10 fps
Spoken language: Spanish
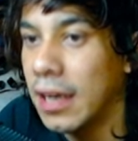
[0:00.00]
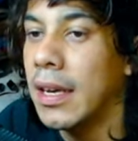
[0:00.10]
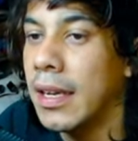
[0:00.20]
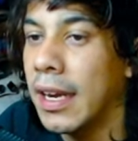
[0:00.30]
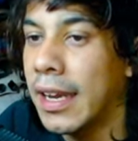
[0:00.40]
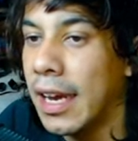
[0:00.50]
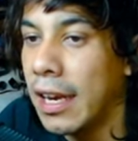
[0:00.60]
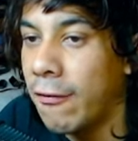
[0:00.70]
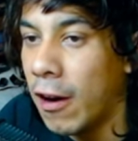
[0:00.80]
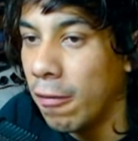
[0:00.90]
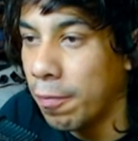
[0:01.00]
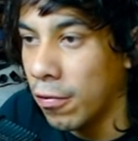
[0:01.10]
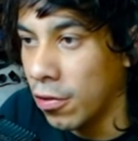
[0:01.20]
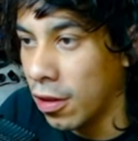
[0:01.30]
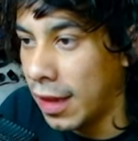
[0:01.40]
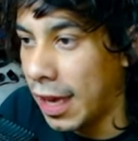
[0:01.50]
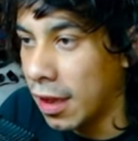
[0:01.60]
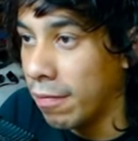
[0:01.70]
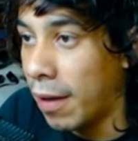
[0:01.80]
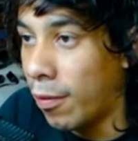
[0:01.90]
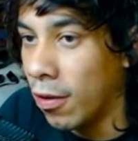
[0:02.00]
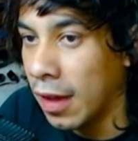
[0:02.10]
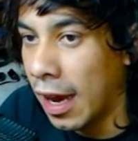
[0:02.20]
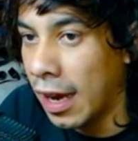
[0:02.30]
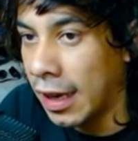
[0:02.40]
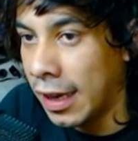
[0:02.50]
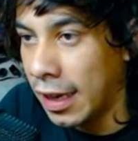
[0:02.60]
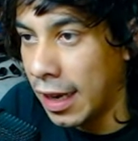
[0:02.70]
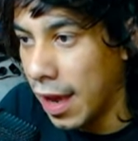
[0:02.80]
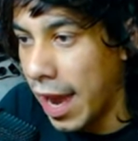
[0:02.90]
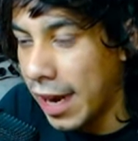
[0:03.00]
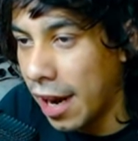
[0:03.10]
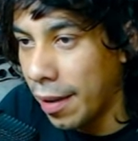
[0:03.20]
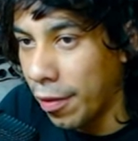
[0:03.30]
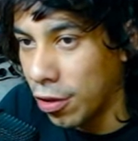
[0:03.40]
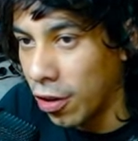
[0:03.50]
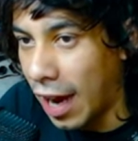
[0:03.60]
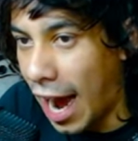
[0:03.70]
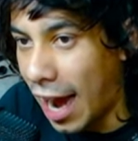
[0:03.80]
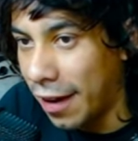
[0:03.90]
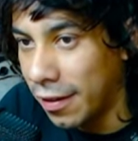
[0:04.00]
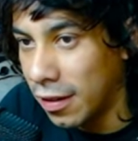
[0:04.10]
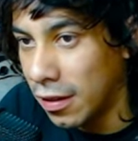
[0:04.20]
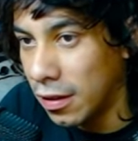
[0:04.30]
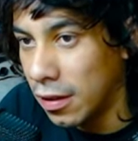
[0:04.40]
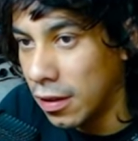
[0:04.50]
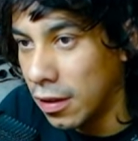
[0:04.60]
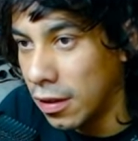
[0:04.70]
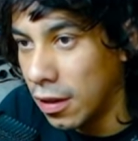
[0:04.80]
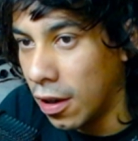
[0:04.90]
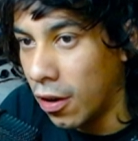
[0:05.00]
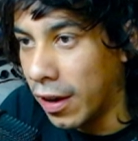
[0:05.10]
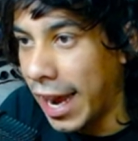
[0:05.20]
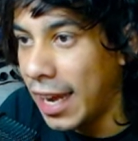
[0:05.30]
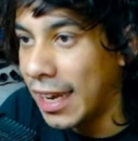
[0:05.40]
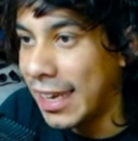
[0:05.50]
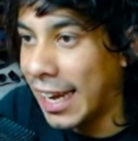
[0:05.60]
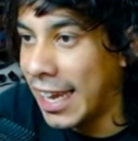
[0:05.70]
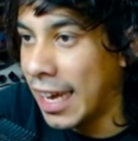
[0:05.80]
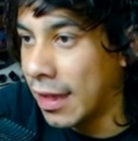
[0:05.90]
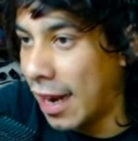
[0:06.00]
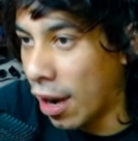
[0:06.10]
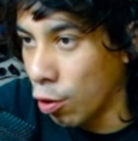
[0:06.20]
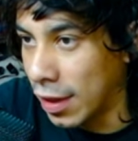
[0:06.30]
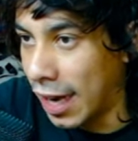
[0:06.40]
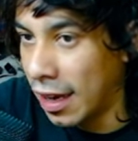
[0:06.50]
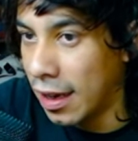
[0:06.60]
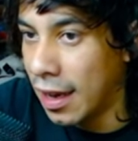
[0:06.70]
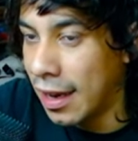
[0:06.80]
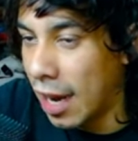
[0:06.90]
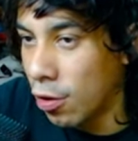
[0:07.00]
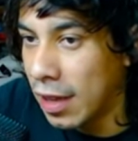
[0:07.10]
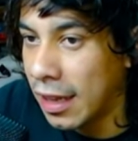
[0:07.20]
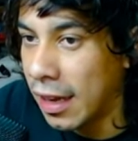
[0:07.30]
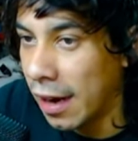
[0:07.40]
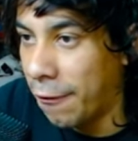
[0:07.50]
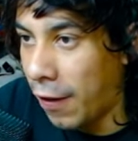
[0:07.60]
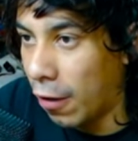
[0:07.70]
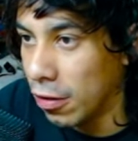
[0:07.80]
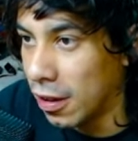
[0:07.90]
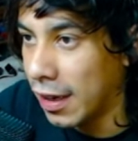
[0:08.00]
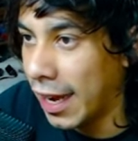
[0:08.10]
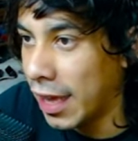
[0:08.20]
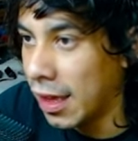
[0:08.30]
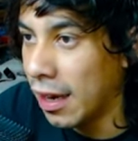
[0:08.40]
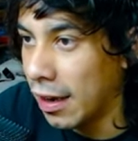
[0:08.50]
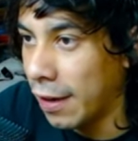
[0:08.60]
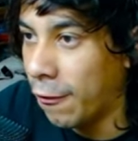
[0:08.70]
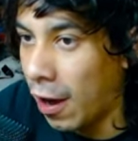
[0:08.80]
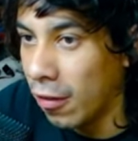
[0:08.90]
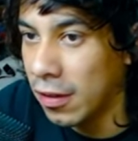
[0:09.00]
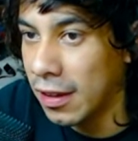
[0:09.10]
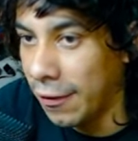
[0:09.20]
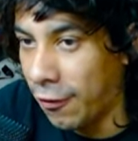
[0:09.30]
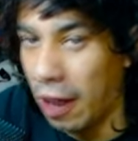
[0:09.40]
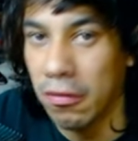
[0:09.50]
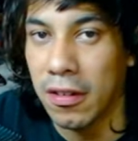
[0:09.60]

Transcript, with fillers: Y aquí el default.sex, vamos a darle aquí en el botón A. ¿Ok? Y aquí ya está la ruta. La ruta del default, que es el default default,